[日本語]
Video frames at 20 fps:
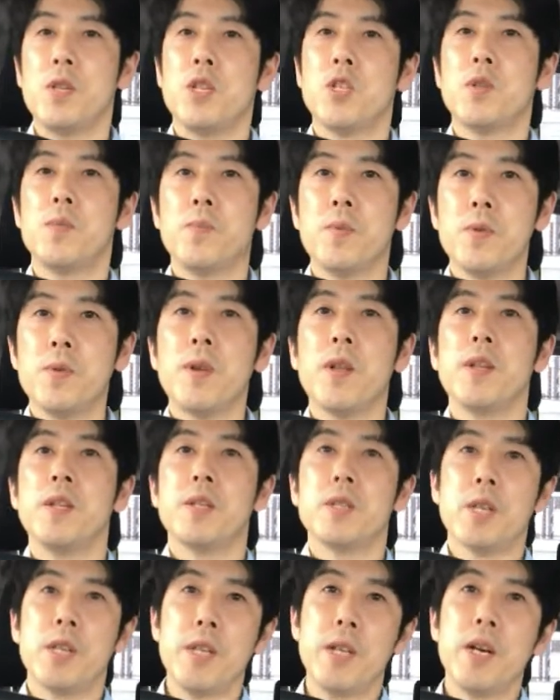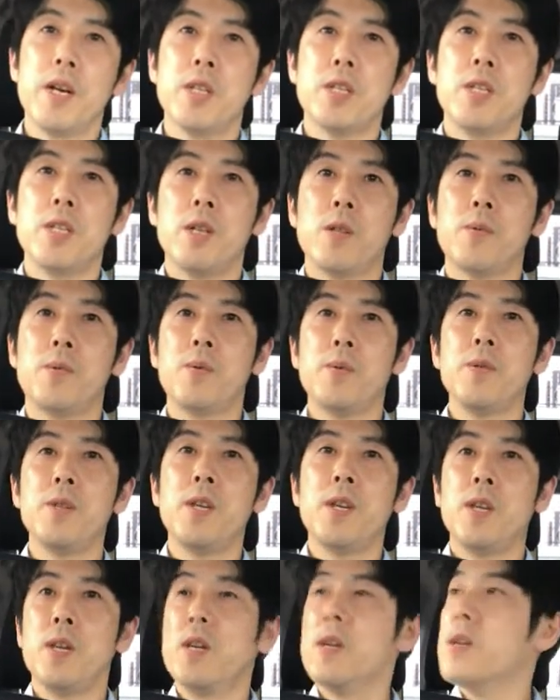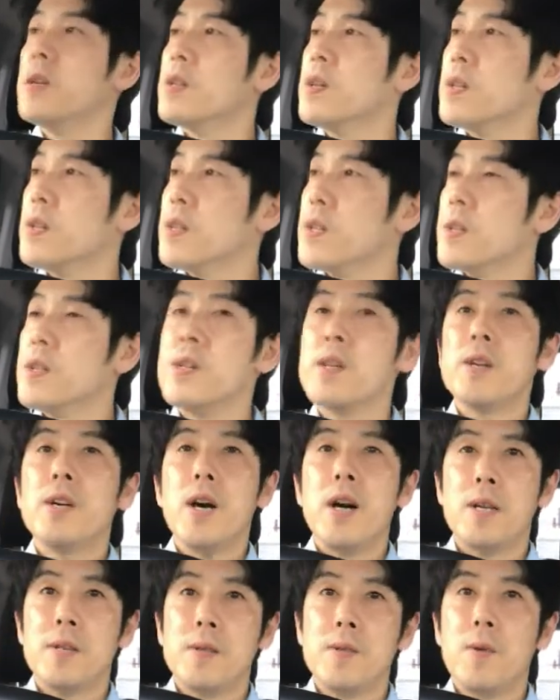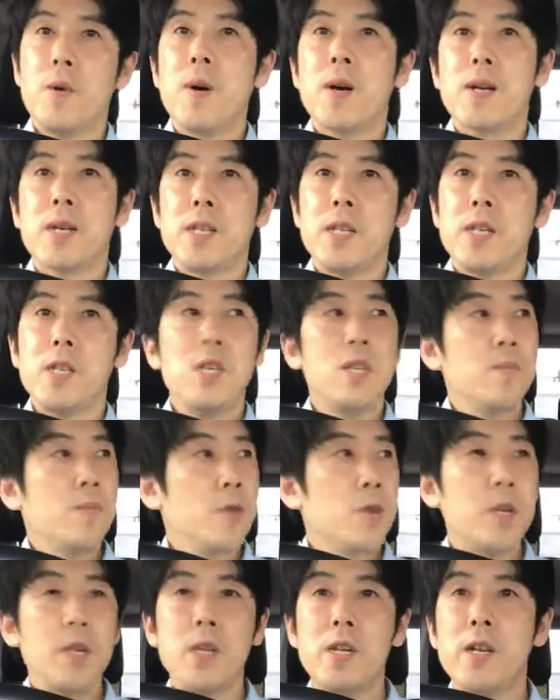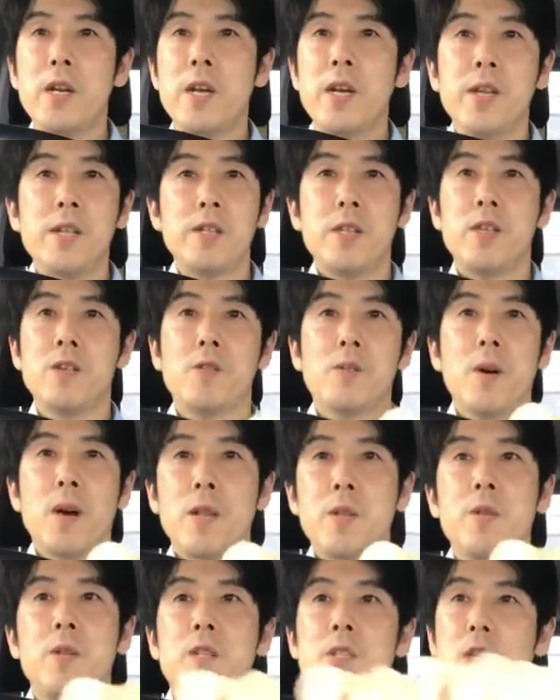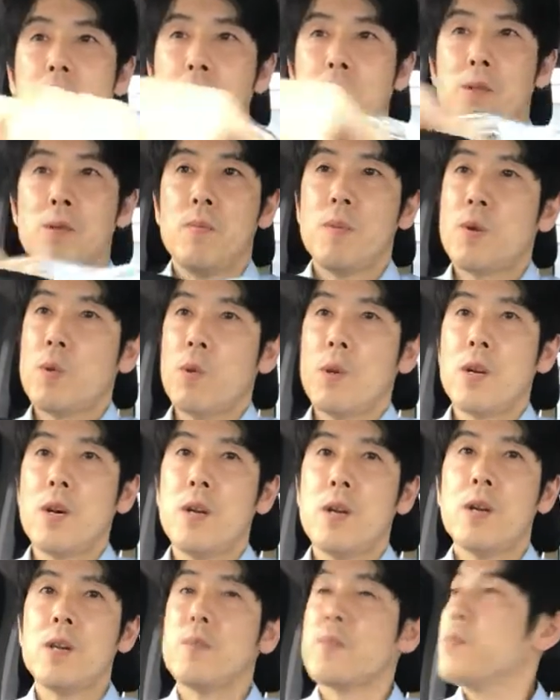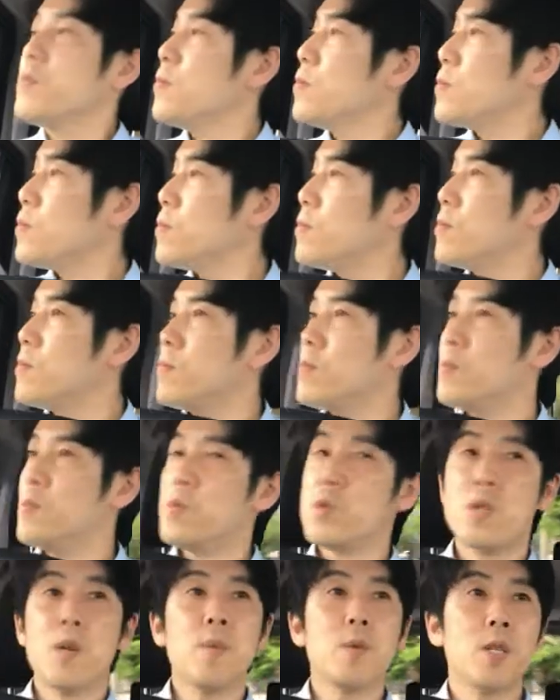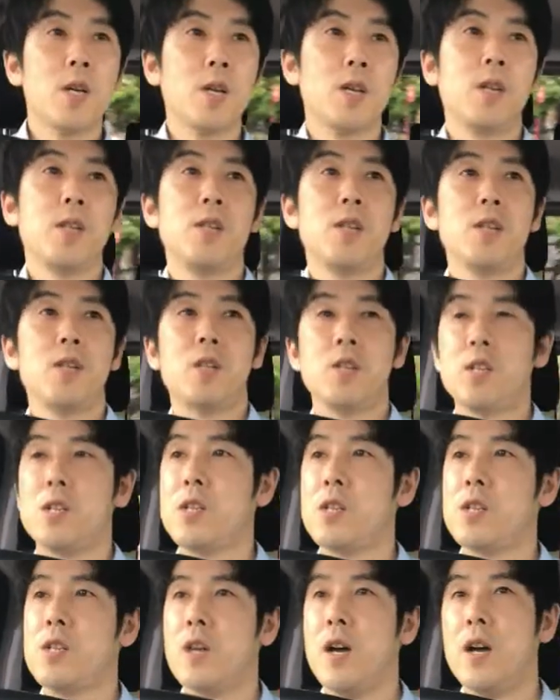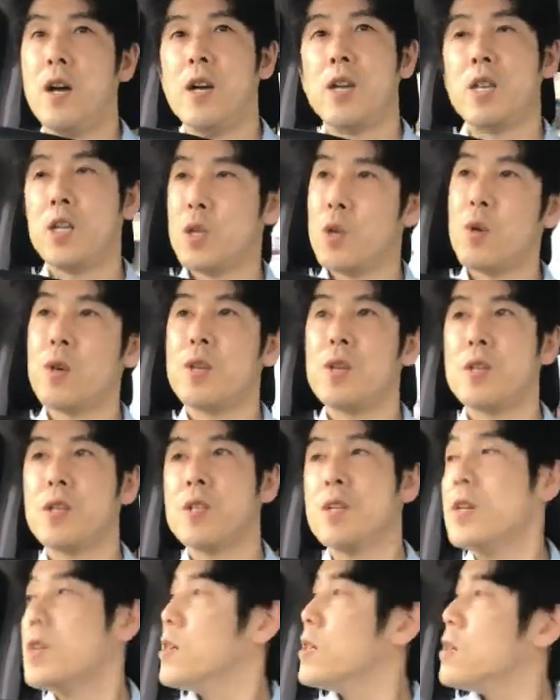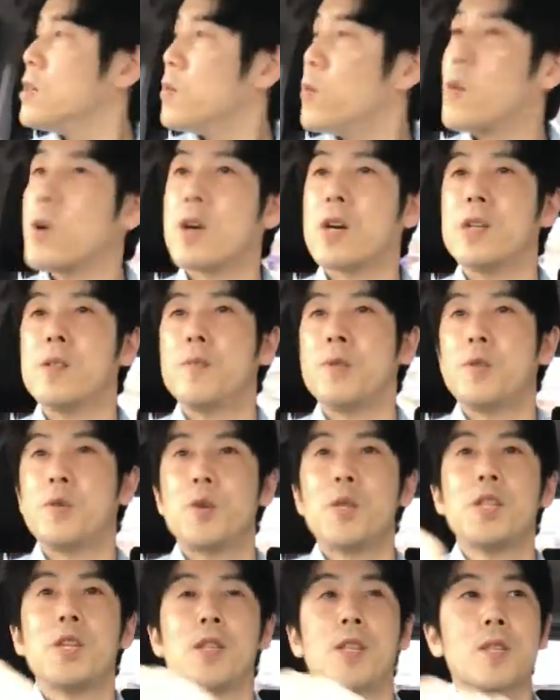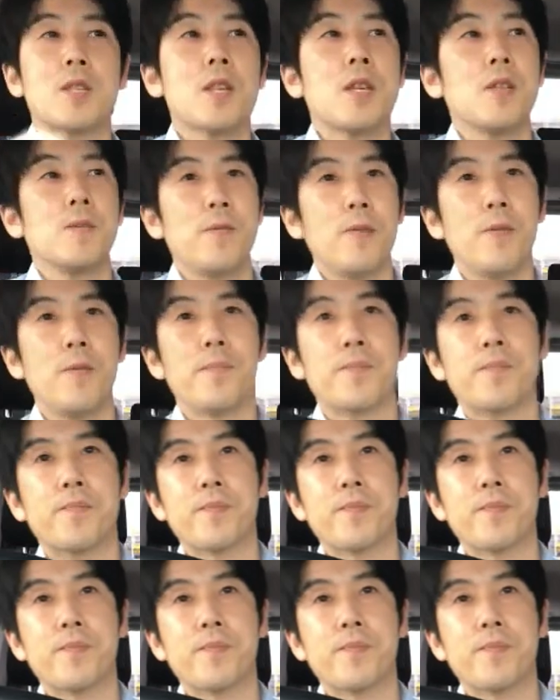20分ぐらいですかね走ったところにあるお墓で飯森霊園っていうのがあるんですけど、まあ、これがむちゃむちゃ、えー、広いお墓でびっくりしたんですけども